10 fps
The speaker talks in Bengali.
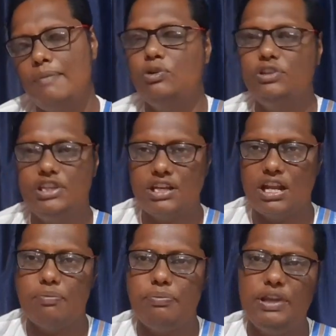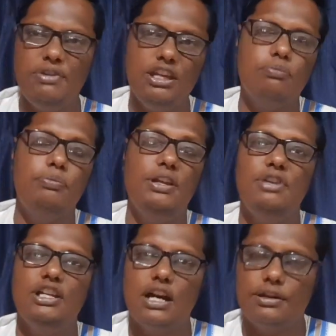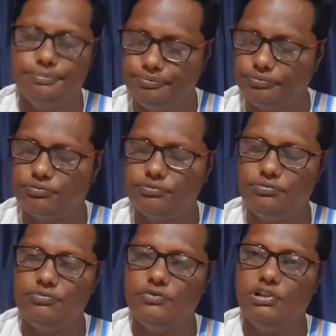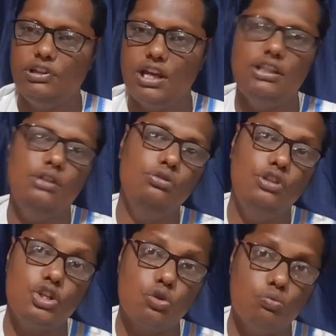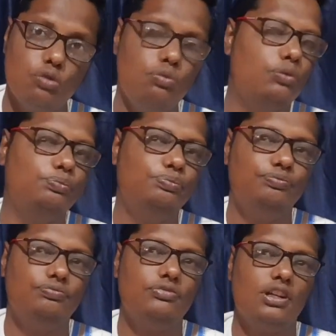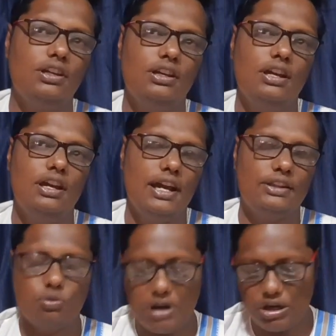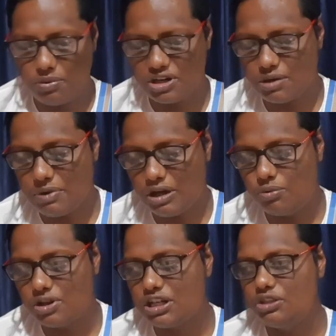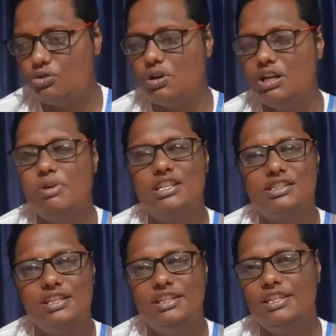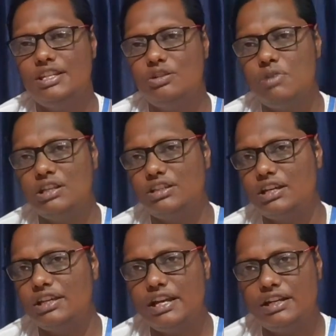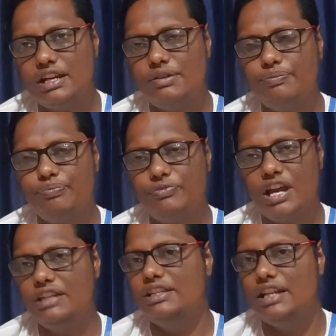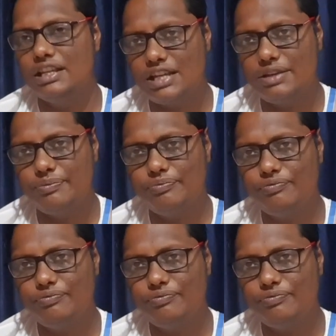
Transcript: এমনকি যারা প্রেমিক প্রেমিকা তাদের উদ্দেশ্যও বলবো এত ভালোবাসা ভালোবাসার জোয়ারে ভাসতে গিয়ে যেন মাত্রা জ্ঞানটা হারিয়ে না যায়